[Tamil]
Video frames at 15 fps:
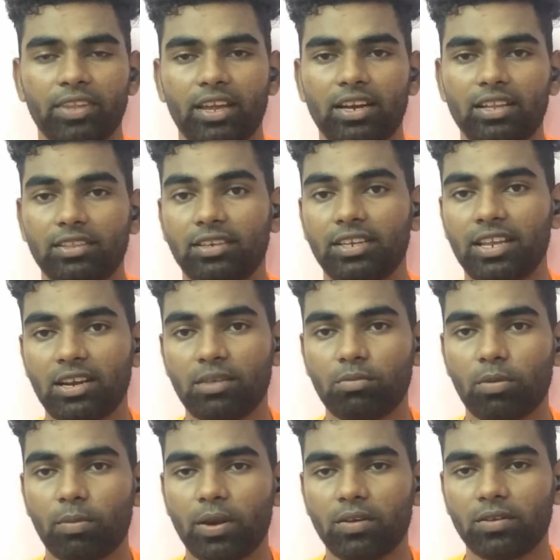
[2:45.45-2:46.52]
ஏன்னா திடீர்னு
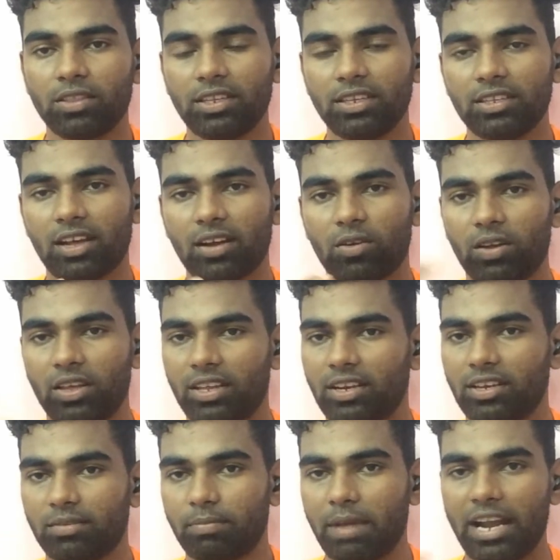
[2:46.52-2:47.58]
மொபைல் வந்து இதாக கூட
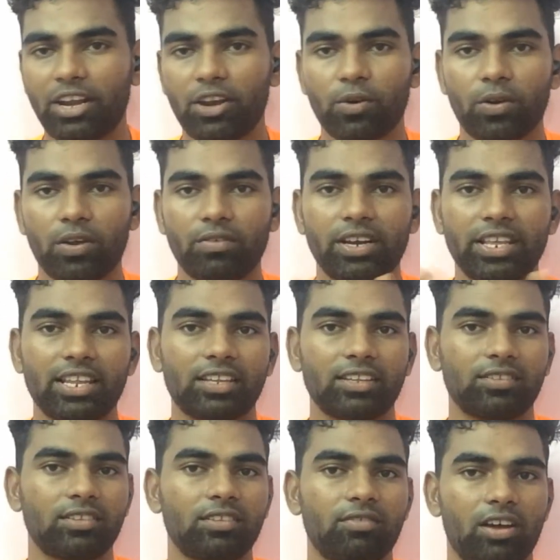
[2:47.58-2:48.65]
இருக்குது பேட்டரி கூட வெடிக்கிறது
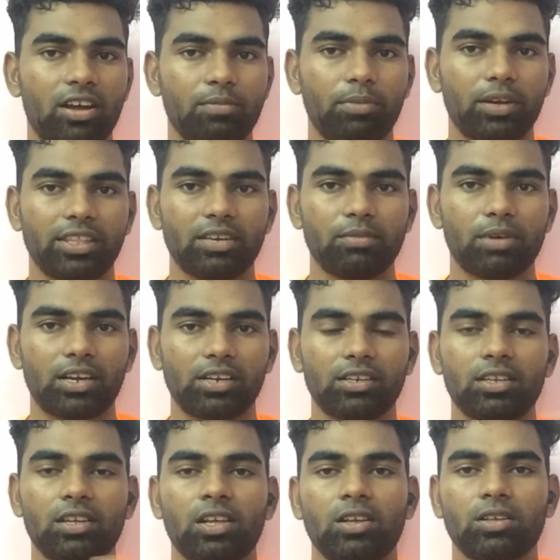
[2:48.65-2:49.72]
வந்து வாய்ப்பு அதிகமாக
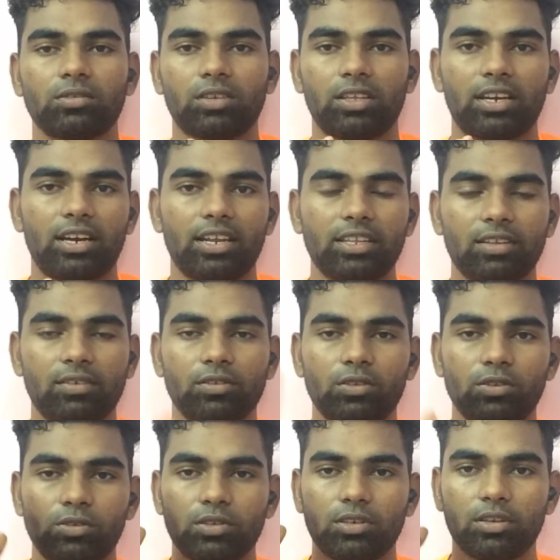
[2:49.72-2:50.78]
இருக்குது ஸோ அதனால் இதை
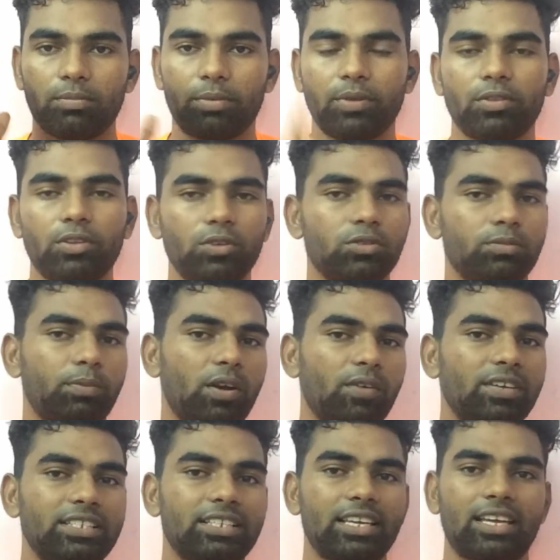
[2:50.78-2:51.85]
வந்து இப்படி வந்து யூஸ்
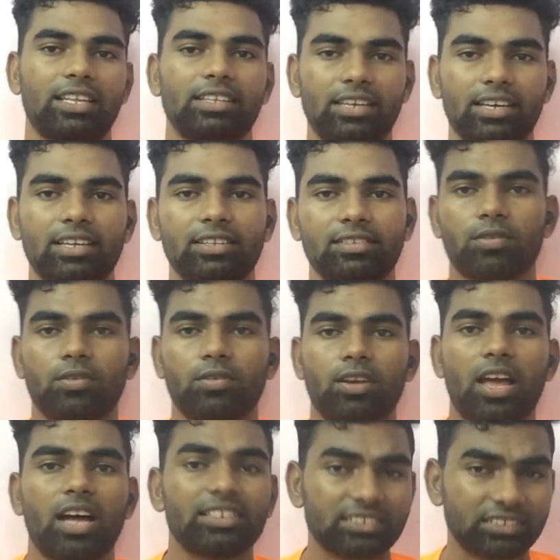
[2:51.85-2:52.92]
பண்ணவே செய்யாதுங்க
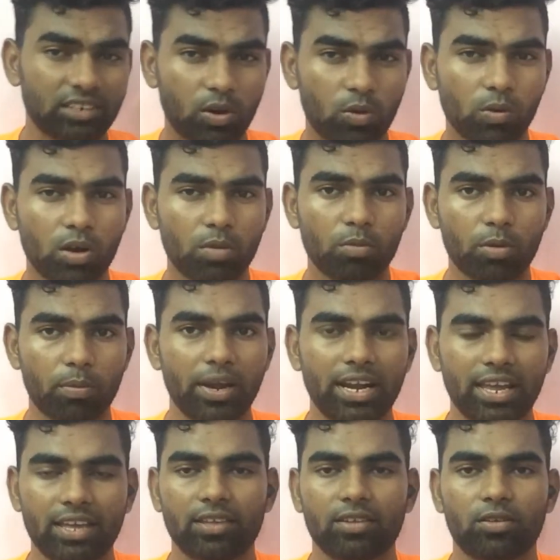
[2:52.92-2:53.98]
லாஸ்ட்டாக உங்கள்
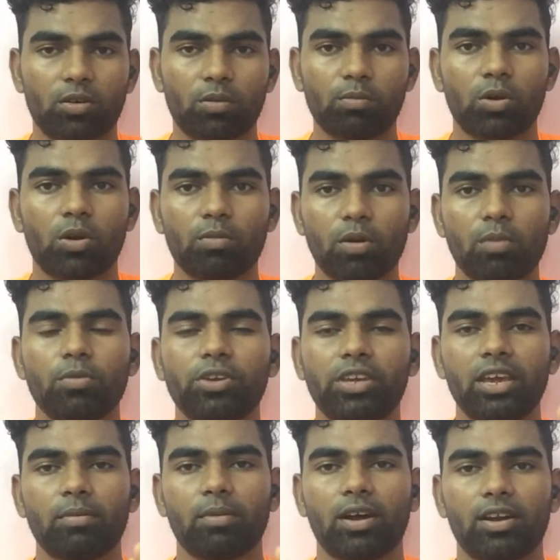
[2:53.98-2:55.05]
மொபைலை ரொம்ப ரொம்ப
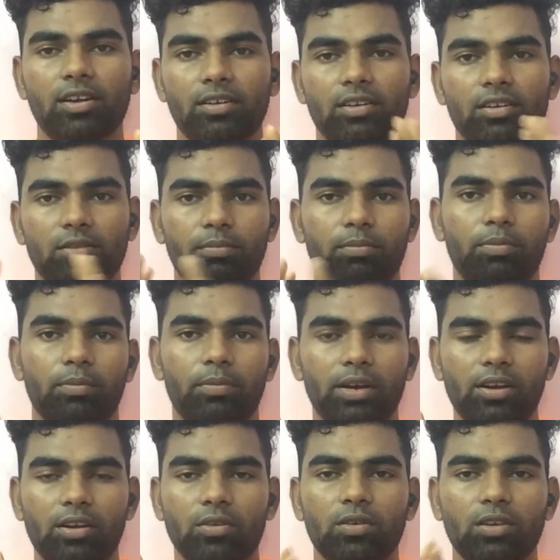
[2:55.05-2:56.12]
முக்கியமாக
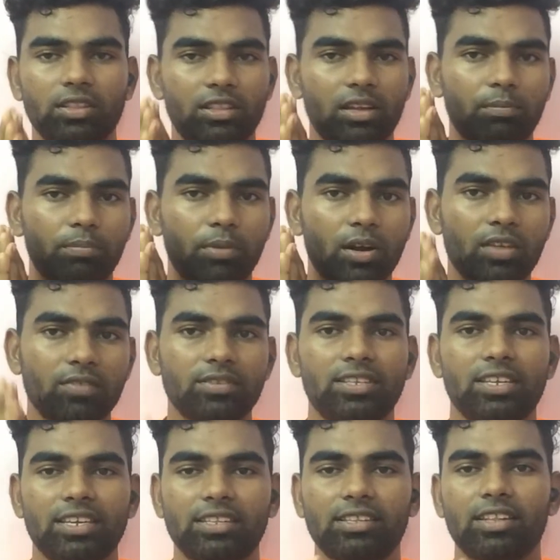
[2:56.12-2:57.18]
பண்ணுற ஒரு தப்பான
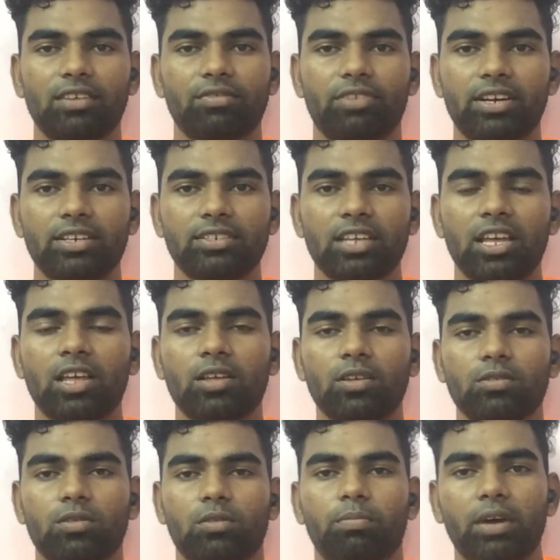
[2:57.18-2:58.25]
விஷயம் இதுதான் ஃப்ரெண்ட்ஸ்
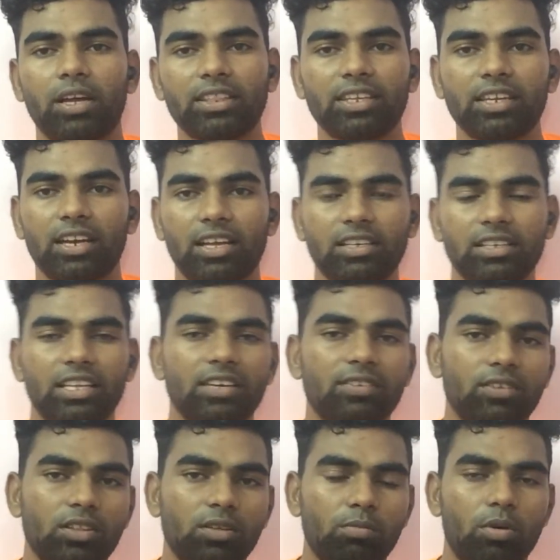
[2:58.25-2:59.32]
ஸோ பார்த்தீங்கன்னா
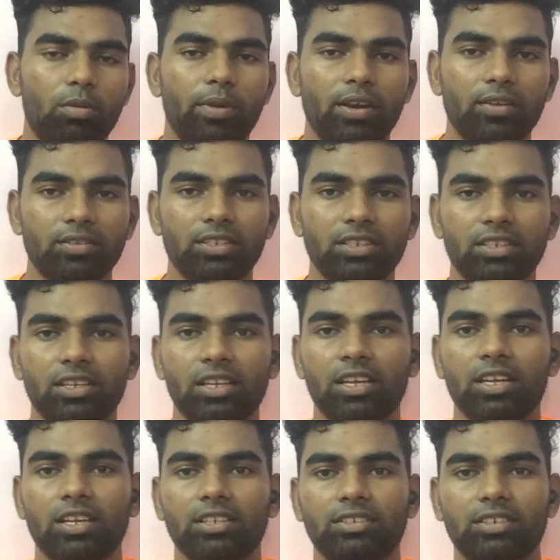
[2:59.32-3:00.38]
நீங்கள் வந்து மொபைலை வந்து
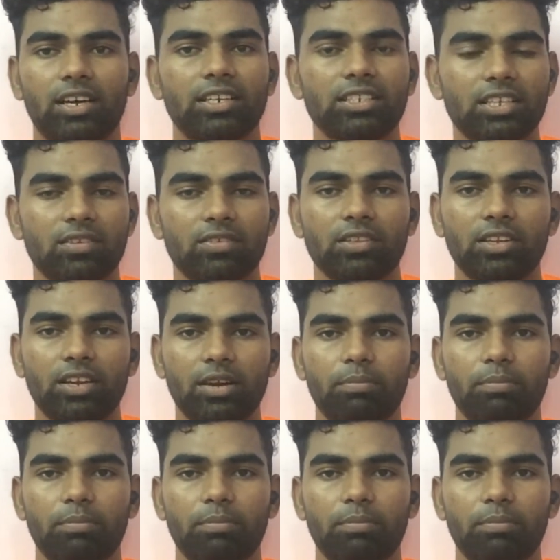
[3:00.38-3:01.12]
சார்ஜர் வந்து